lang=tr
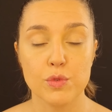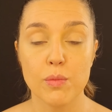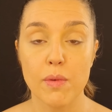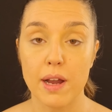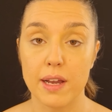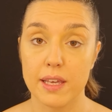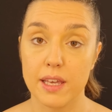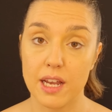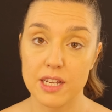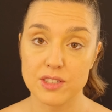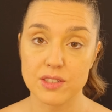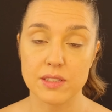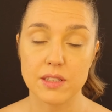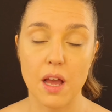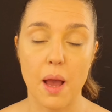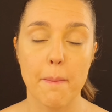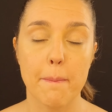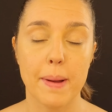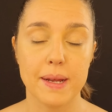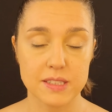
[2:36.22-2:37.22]
makyajda
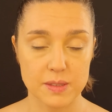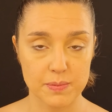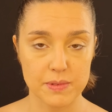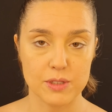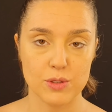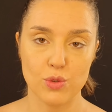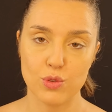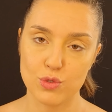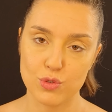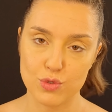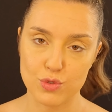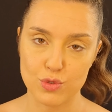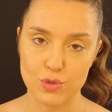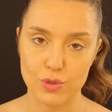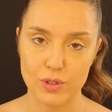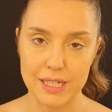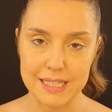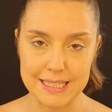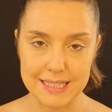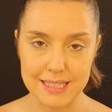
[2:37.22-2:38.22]
daha mat bir
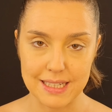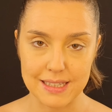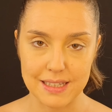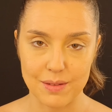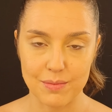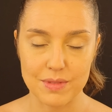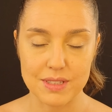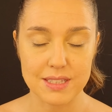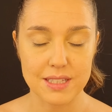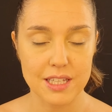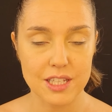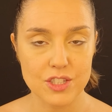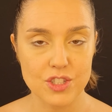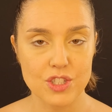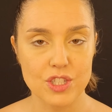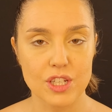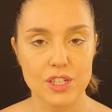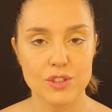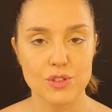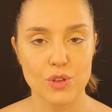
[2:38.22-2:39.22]
görüntü istediğimiz
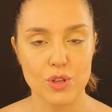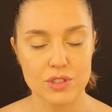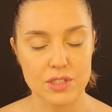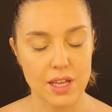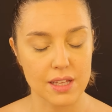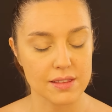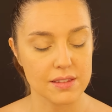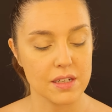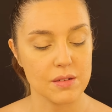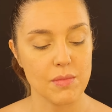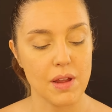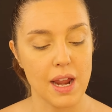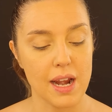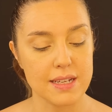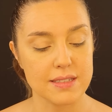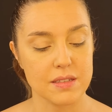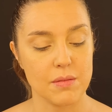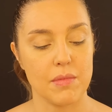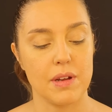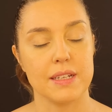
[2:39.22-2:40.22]
için göz altlarımı
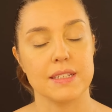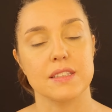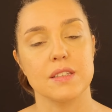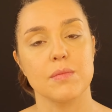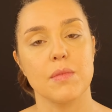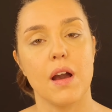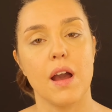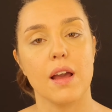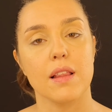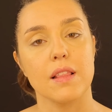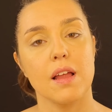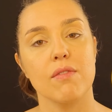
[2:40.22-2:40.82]
her zamanki gibi I